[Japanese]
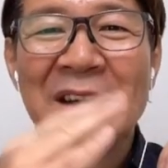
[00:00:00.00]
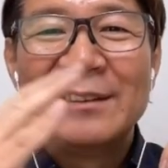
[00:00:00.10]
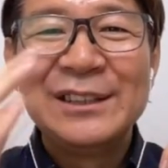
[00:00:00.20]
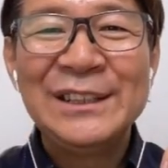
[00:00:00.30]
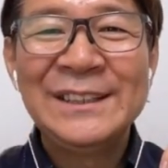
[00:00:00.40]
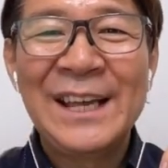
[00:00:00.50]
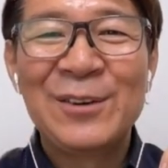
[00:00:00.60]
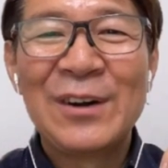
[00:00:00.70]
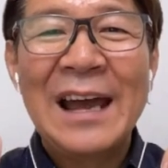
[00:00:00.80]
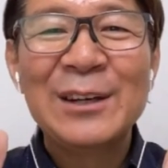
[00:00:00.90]
人生
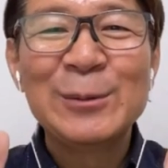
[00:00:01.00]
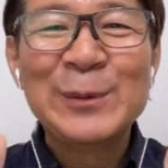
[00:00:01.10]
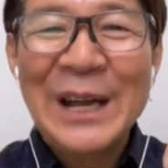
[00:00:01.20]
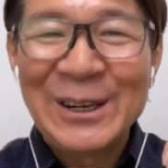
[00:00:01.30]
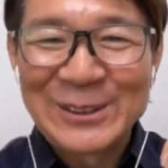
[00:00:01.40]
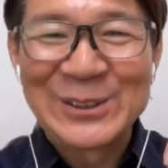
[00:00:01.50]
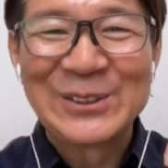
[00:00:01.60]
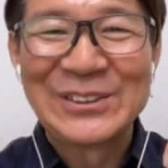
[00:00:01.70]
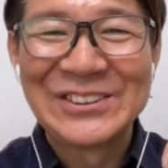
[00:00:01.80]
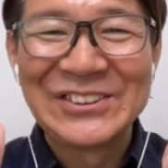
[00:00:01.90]
のライフプランを作
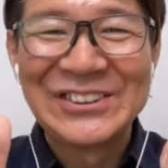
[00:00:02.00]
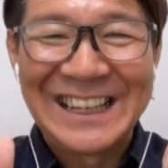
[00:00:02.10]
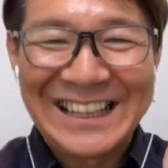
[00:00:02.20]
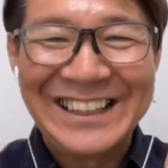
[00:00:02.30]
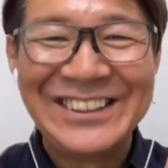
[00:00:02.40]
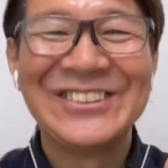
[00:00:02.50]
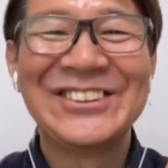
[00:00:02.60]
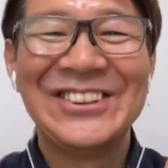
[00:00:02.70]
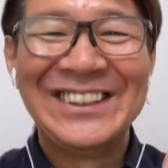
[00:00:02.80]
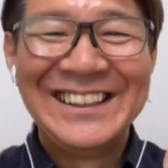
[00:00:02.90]
る作り方っていうこ
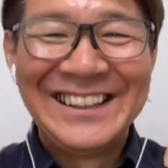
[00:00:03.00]
とを